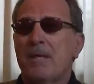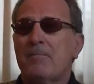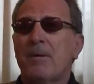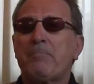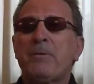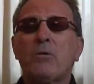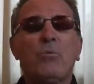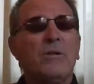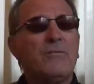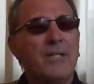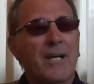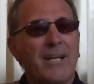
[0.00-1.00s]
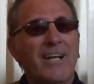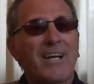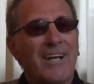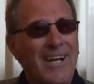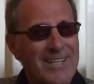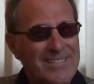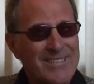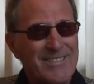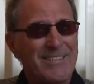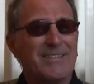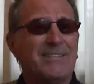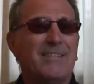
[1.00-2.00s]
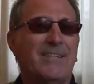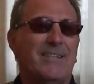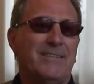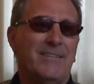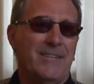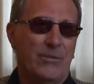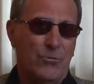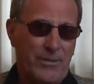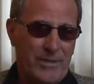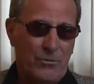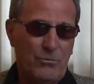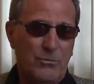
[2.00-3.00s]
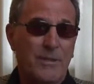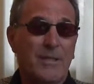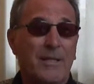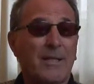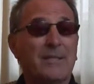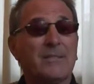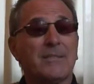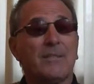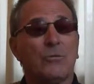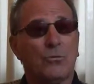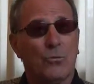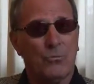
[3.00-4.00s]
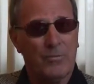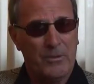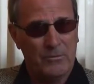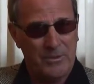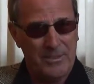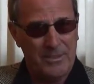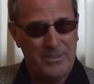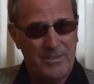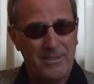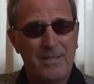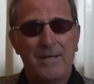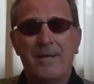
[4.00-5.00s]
Ma per qualificare la classe del, della Juventus e la classe del dottor Umberto Agnelli,